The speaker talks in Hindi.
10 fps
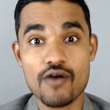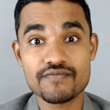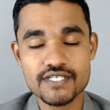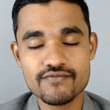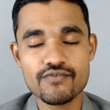
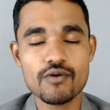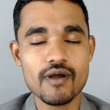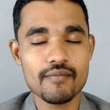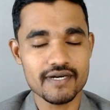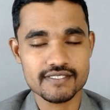ऑप्शन फॉर्म
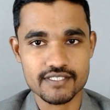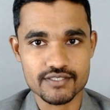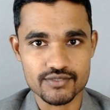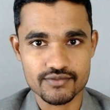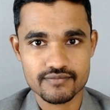आप भर
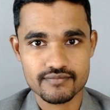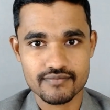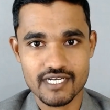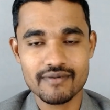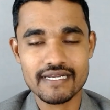सकते हो
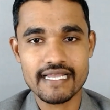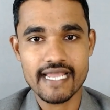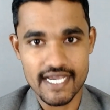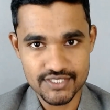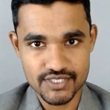बराबर
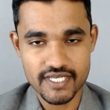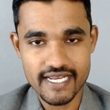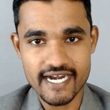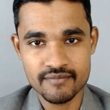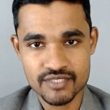है
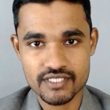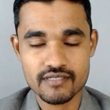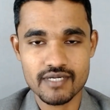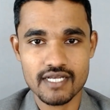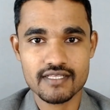इंजीनियरिंग एडमिशन
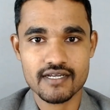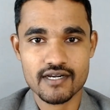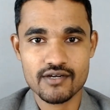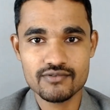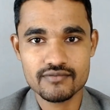की बात कर
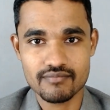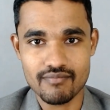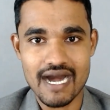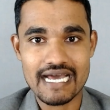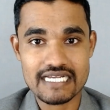रहा हूँ
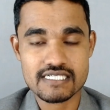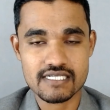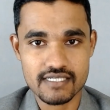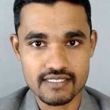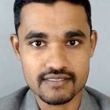
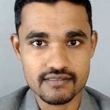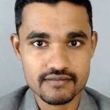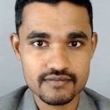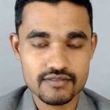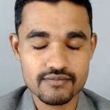महाराष्ट्र के
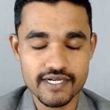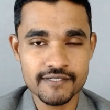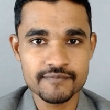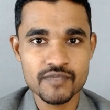अंदर राइट